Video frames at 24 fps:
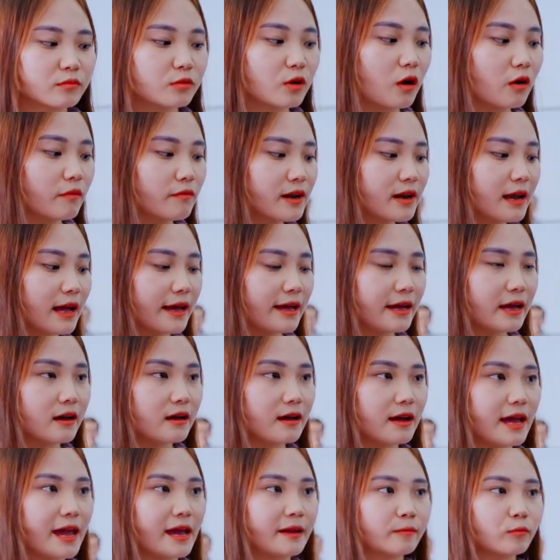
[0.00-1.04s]
đối với lại
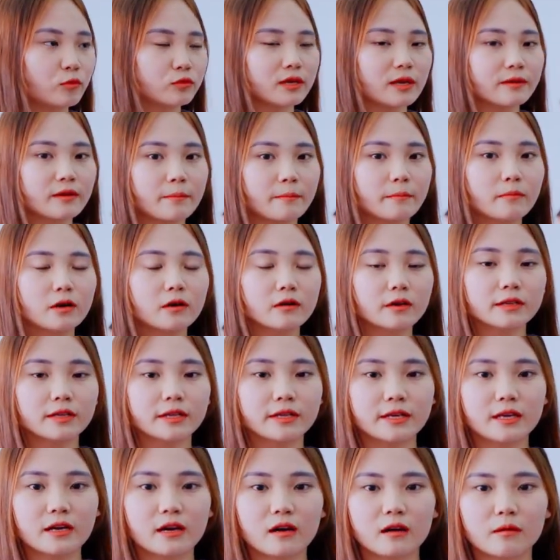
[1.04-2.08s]
uh, 150
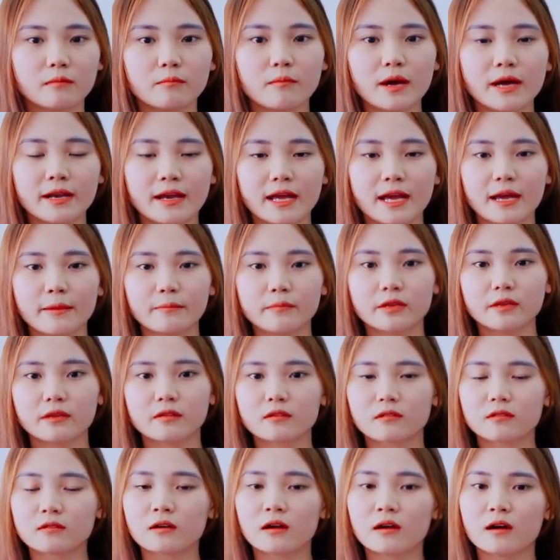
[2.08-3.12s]
thì bên em thì
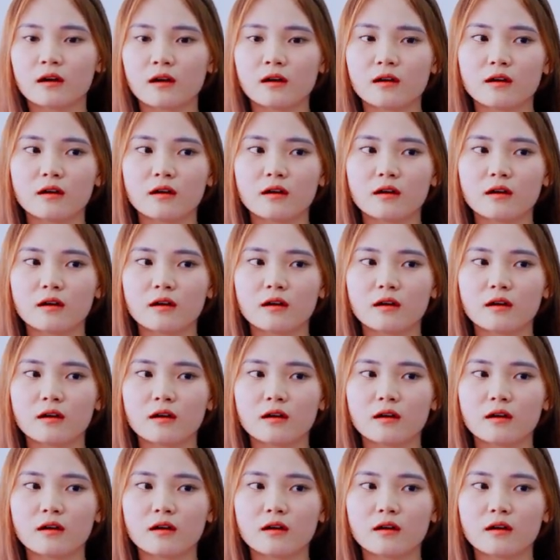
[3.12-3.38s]
được